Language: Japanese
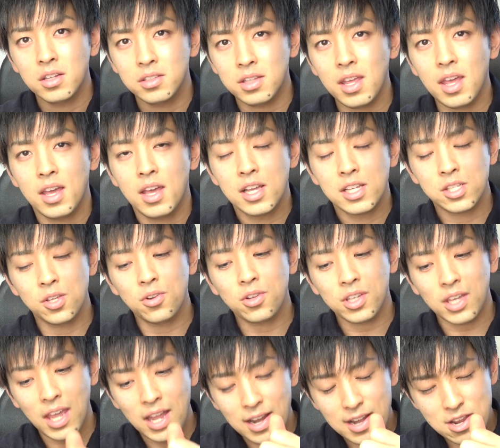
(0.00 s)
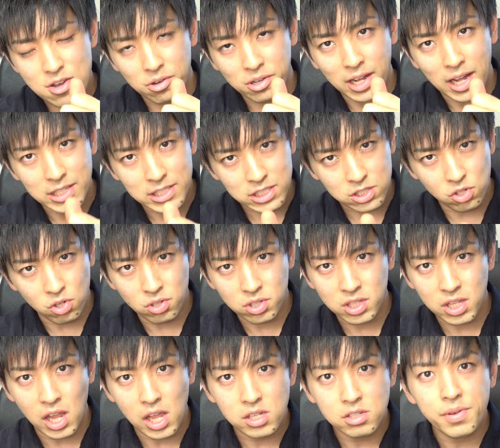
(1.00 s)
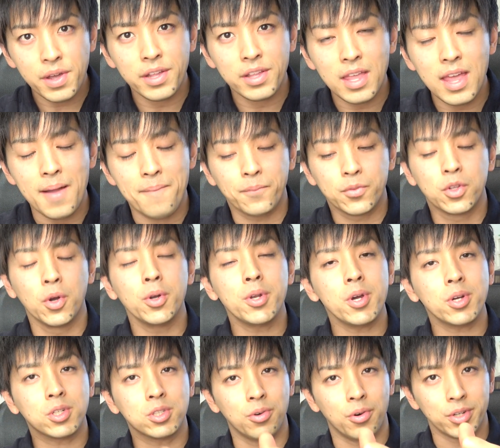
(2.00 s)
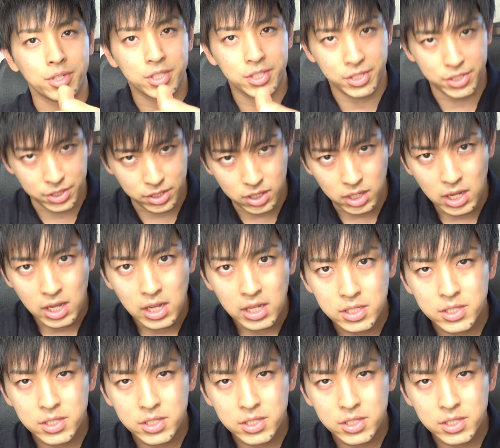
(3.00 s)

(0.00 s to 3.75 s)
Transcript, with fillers: で、その権利を勝ち取った上で努力をする。